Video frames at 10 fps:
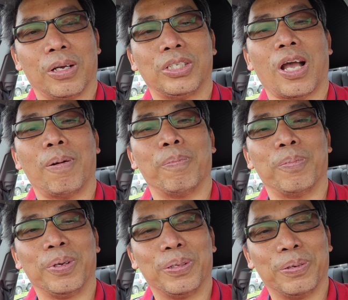
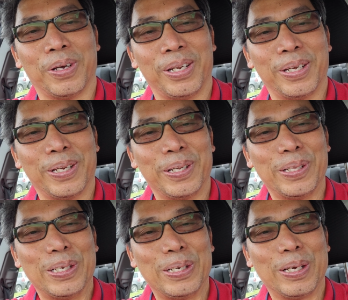kejam gitu kan ya
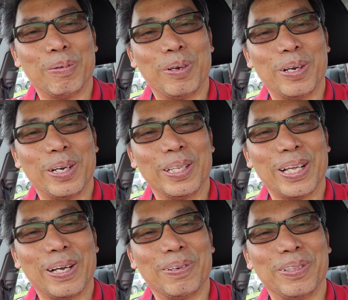nanti istri kamu akan
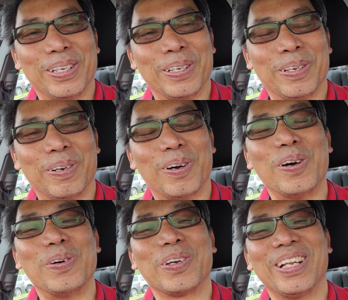takut
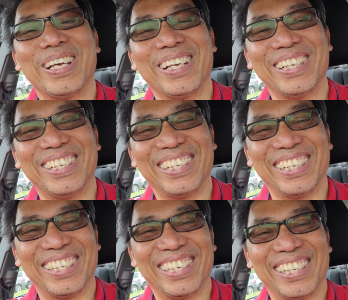oh oke okay lah
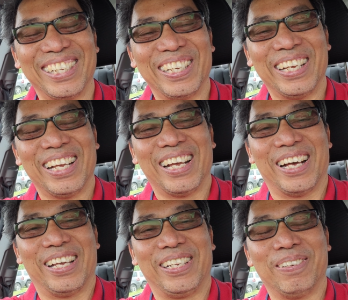iya yeah.
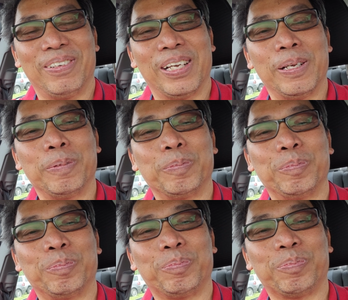akhirnya udah
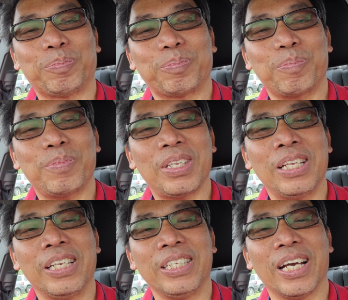
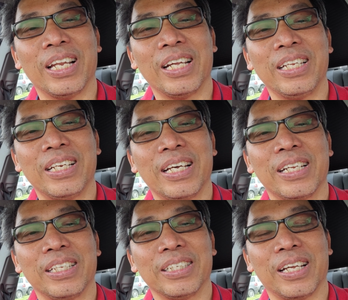dijalanin lah
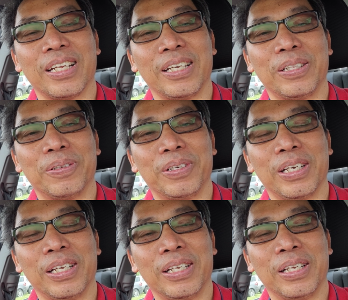rencana itu
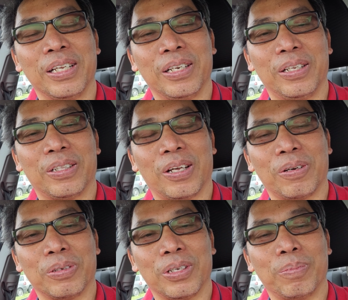ya
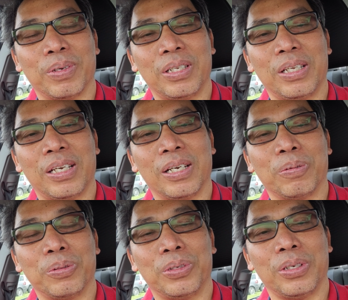ditaruh sama
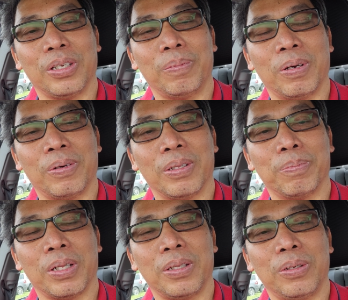dia kucing di bawah
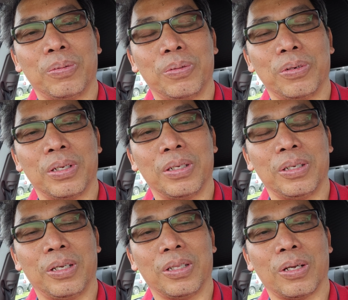tempat tidur
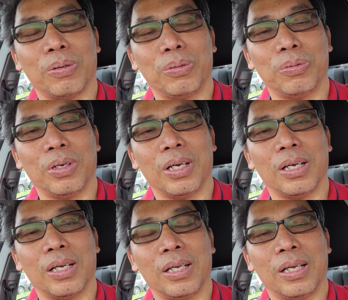dia taruh
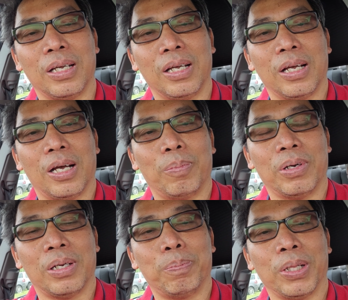juga
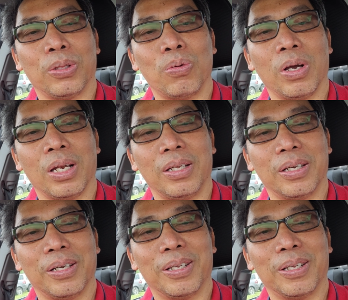apa pentungan ya